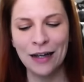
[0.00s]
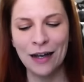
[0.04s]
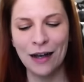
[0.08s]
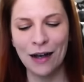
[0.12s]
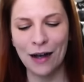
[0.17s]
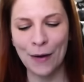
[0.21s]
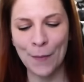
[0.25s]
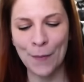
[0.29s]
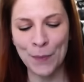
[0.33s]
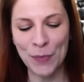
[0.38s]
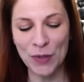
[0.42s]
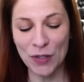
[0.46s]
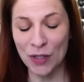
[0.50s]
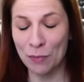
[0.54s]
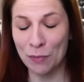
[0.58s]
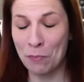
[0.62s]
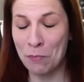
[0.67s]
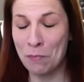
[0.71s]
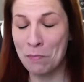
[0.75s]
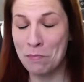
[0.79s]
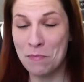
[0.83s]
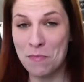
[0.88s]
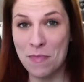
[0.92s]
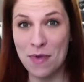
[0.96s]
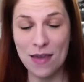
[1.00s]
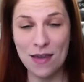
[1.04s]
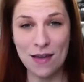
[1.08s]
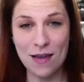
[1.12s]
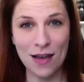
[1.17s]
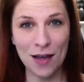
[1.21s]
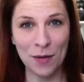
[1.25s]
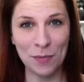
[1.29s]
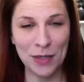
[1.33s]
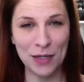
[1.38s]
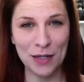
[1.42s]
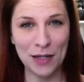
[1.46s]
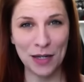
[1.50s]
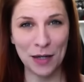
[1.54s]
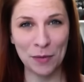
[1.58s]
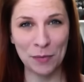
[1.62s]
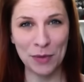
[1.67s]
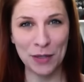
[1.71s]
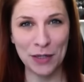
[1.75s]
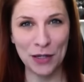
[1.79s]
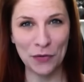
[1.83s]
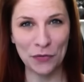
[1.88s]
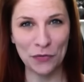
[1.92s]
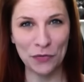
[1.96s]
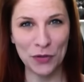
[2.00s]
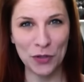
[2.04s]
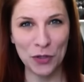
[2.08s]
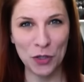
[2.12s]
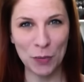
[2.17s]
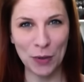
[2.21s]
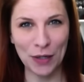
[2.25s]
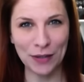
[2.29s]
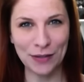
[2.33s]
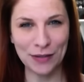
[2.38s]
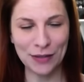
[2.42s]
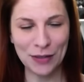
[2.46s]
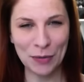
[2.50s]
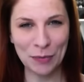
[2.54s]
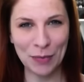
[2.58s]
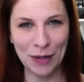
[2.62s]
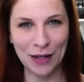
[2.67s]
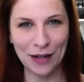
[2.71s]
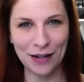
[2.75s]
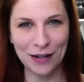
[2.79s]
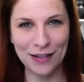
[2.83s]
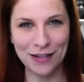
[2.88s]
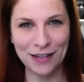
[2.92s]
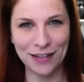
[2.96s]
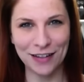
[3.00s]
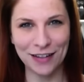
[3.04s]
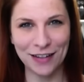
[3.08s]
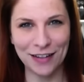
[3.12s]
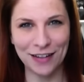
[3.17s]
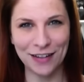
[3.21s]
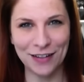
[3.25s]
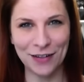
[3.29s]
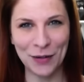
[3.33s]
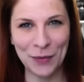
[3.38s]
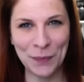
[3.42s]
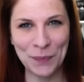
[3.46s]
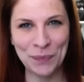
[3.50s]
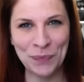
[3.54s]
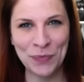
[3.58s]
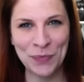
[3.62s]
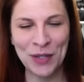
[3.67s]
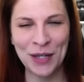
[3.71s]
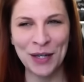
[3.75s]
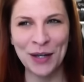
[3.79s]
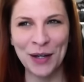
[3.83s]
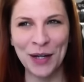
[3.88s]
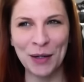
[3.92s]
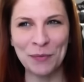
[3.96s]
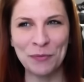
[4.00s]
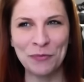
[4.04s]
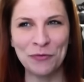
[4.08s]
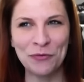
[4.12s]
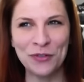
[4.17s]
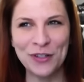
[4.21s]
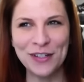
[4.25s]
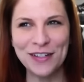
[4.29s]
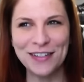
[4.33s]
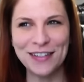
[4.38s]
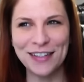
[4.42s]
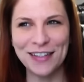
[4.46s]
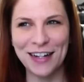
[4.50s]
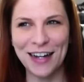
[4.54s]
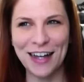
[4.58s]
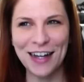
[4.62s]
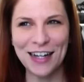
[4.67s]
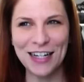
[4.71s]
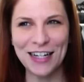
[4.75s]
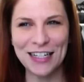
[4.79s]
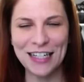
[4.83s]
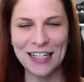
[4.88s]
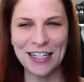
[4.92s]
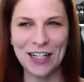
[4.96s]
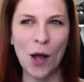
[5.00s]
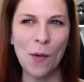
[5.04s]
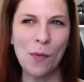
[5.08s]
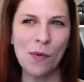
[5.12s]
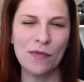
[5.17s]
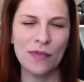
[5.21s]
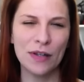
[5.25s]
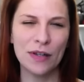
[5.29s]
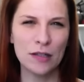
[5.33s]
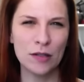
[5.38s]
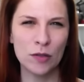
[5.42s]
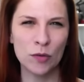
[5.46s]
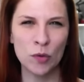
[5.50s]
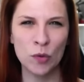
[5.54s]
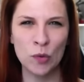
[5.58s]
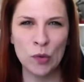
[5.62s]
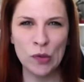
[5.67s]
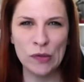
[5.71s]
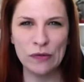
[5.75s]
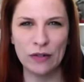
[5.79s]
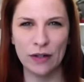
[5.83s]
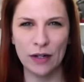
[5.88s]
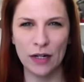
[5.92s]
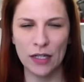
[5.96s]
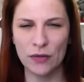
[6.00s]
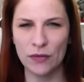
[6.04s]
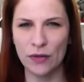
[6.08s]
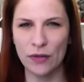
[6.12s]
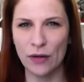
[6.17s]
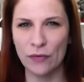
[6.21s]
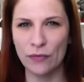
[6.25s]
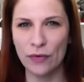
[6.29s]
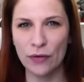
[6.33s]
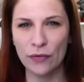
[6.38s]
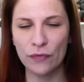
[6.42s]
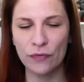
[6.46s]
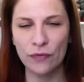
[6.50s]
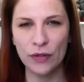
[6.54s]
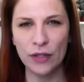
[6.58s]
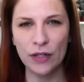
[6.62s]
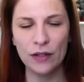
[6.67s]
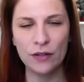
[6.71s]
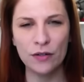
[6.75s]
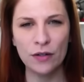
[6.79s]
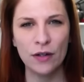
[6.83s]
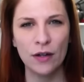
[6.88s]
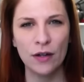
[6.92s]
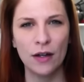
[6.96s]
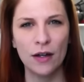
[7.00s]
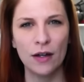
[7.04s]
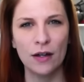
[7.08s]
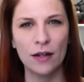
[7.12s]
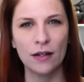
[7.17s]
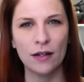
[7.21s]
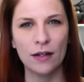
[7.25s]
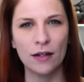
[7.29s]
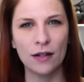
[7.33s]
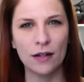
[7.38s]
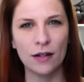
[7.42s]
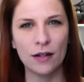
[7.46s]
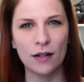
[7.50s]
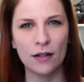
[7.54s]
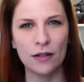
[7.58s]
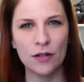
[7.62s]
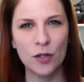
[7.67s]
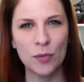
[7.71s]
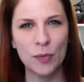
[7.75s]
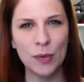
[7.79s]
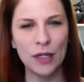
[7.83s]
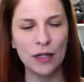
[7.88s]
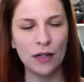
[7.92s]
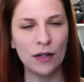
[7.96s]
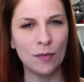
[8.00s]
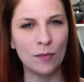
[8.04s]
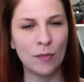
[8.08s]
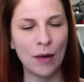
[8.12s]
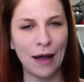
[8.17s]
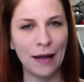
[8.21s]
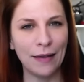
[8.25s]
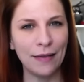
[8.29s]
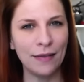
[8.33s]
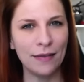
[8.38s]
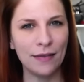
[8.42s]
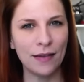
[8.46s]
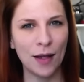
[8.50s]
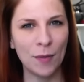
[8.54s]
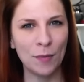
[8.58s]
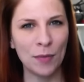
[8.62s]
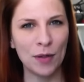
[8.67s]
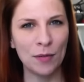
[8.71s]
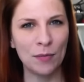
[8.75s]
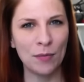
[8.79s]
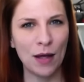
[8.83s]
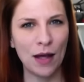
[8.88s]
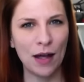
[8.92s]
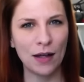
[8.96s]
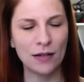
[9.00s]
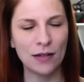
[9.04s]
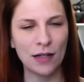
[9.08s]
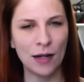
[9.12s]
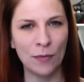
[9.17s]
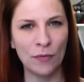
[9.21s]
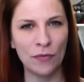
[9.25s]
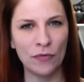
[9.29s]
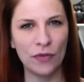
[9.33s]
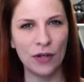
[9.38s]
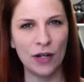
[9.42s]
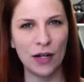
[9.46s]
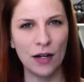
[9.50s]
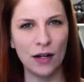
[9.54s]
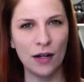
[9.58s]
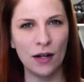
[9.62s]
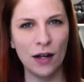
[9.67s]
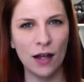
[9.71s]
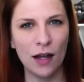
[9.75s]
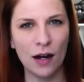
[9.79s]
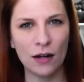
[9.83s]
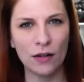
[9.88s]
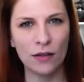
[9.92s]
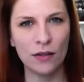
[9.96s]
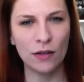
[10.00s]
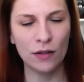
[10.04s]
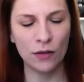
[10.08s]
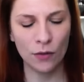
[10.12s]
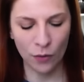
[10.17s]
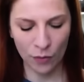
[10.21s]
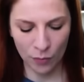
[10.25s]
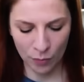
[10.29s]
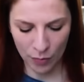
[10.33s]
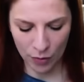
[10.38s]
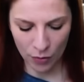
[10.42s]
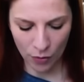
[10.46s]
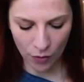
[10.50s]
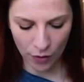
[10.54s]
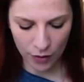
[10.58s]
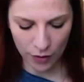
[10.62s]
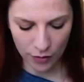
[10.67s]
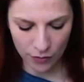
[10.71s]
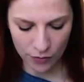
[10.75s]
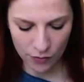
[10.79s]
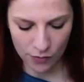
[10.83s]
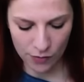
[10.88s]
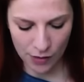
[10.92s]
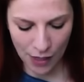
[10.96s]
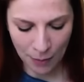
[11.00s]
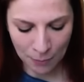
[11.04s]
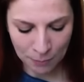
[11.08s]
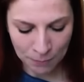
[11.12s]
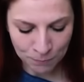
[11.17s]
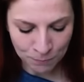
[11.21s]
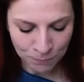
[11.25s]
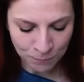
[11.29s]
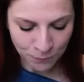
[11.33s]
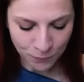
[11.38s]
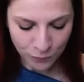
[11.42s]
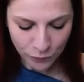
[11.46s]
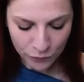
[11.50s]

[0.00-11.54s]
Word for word: Ähm, es hat mega, mega, mega viel Spaß gemacht. Ich ähm, habe viel gelacht. Ich glaube, was so cool war, dass wir einfach viele äh, Spiele gemeinsam gemacht haben, viel Interaktion mit euch zusammen.